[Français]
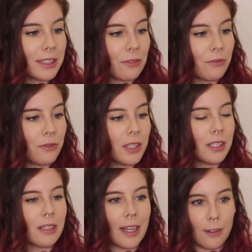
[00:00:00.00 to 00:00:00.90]
Ça
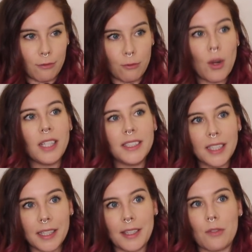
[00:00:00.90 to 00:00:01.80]
fait un voile
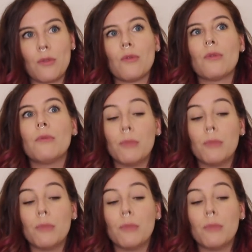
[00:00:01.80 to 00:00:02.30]
d'hydratation,